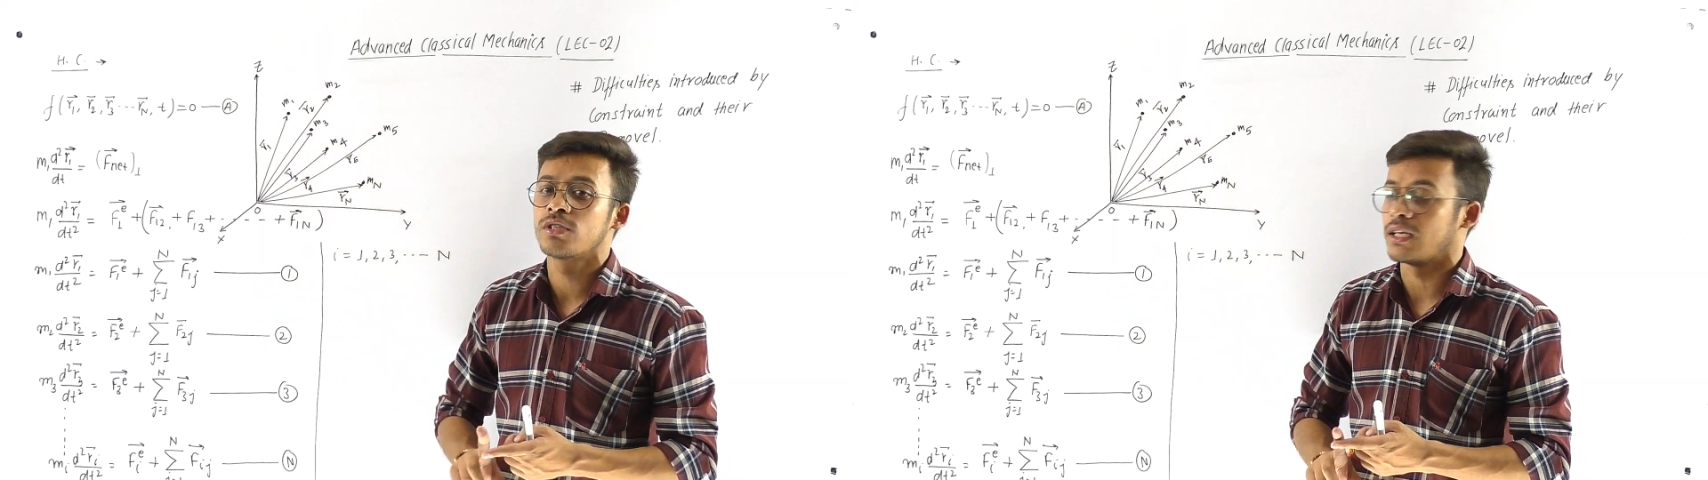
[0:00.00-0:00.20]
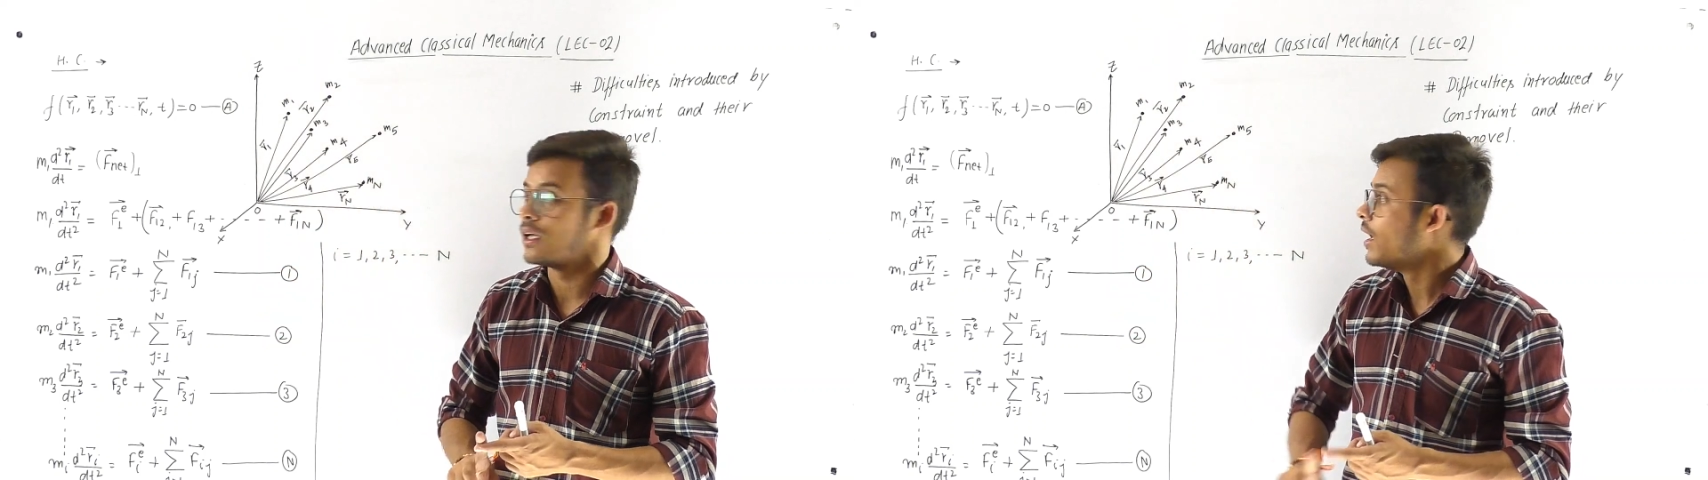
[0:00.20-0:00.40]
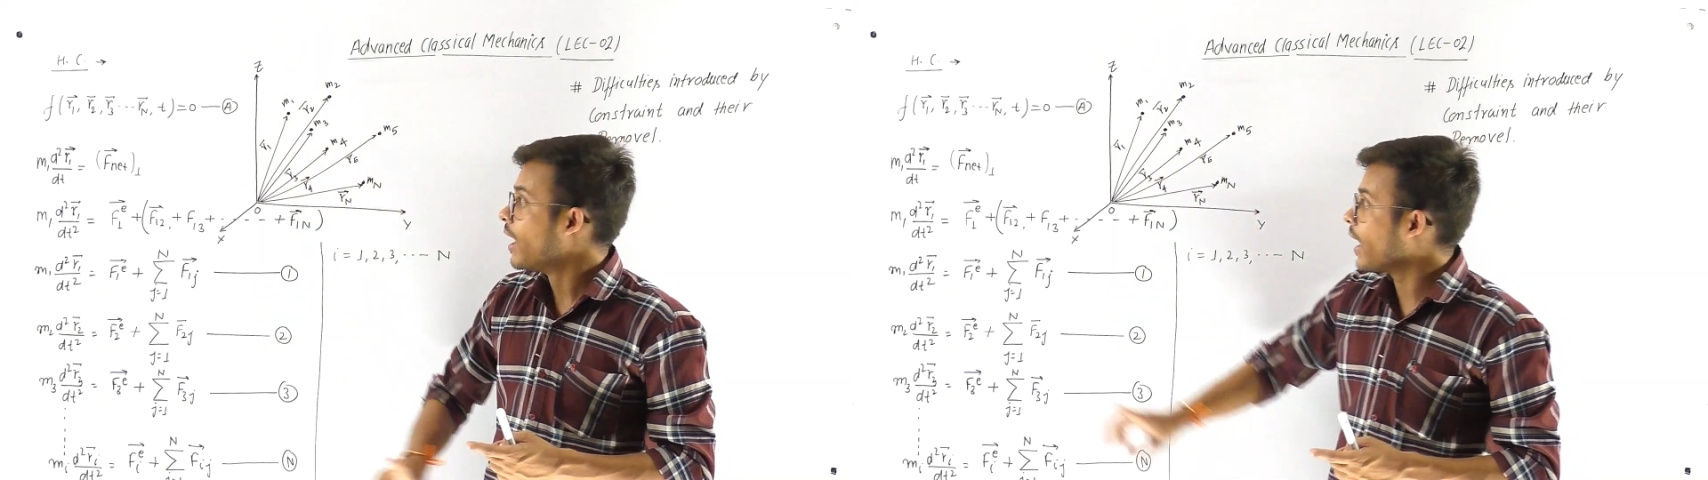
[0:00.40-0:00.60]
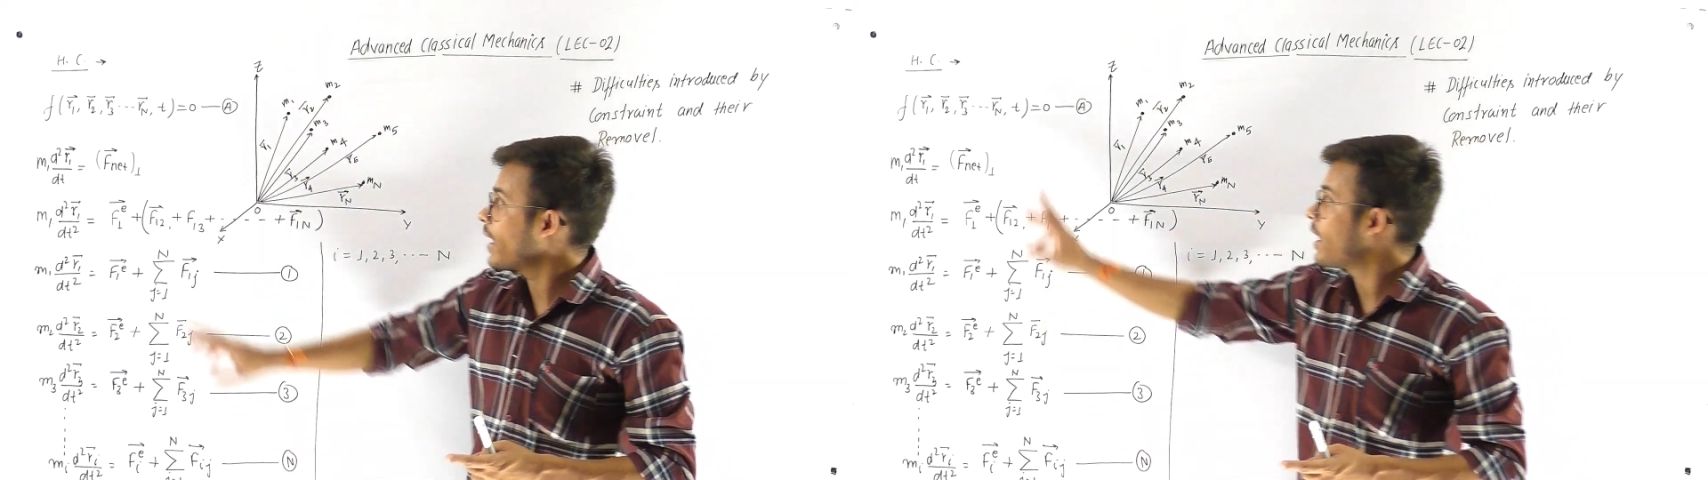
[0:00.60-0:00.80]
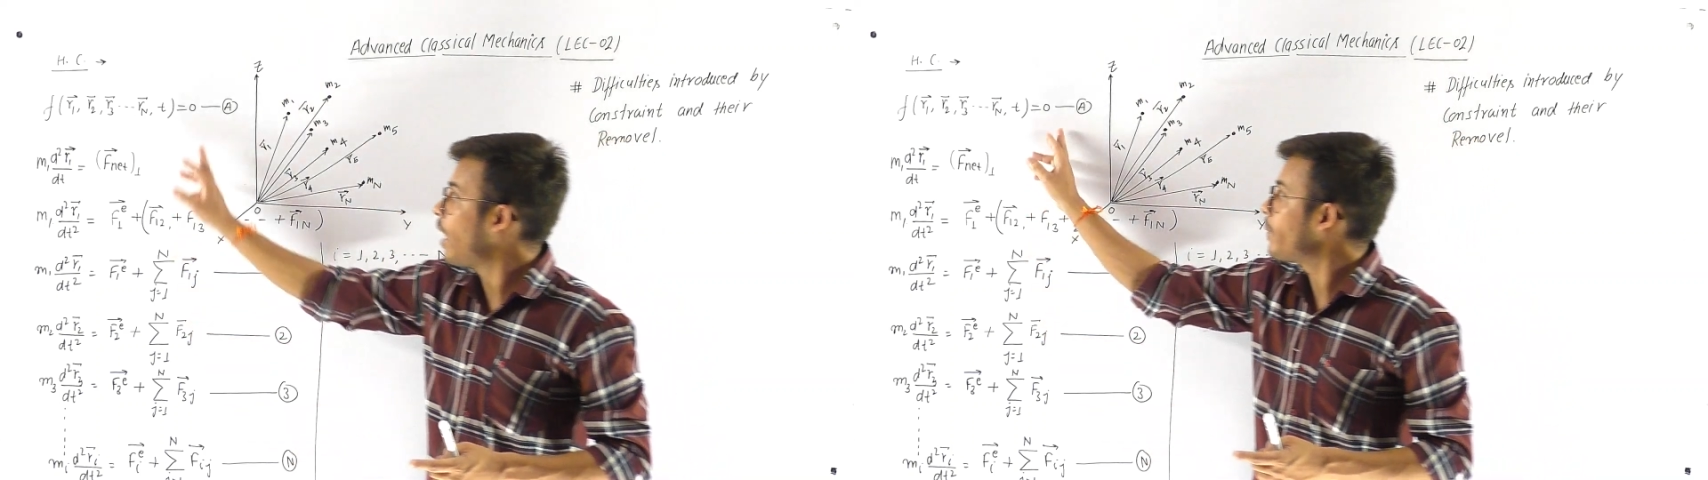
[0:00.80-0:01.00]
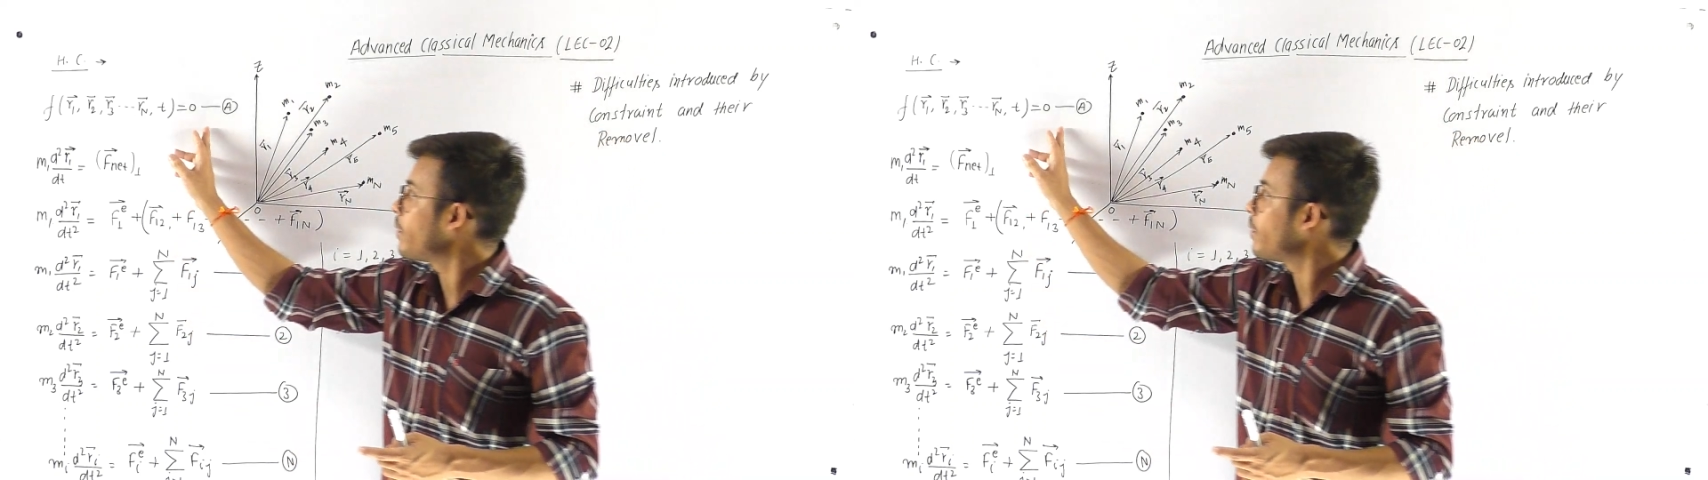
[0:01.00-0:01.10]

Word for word: करी अगर यहां